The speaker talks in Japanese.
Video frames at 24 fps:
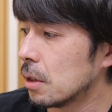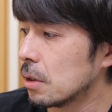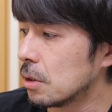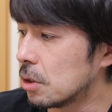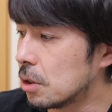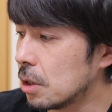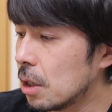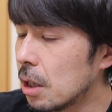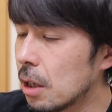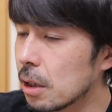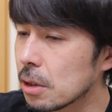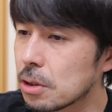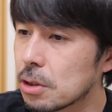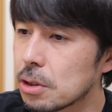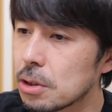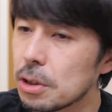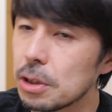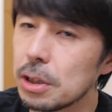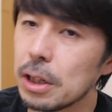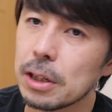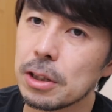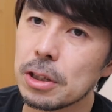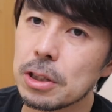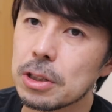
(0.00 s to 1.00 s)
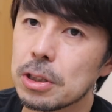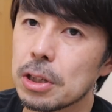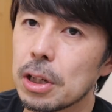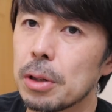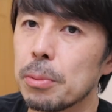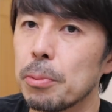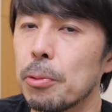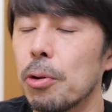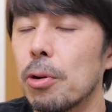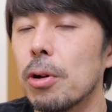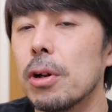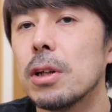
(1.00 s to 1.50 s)
じゃあ次なんですけど
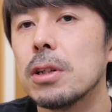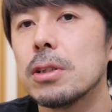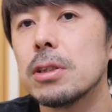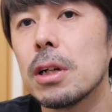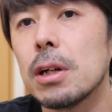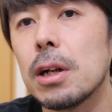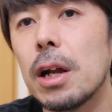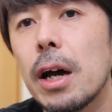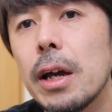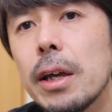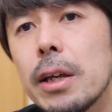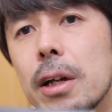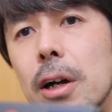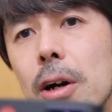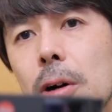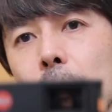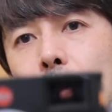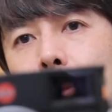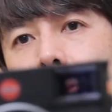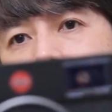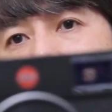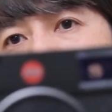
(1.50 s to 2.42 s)
も、じゃあライカを持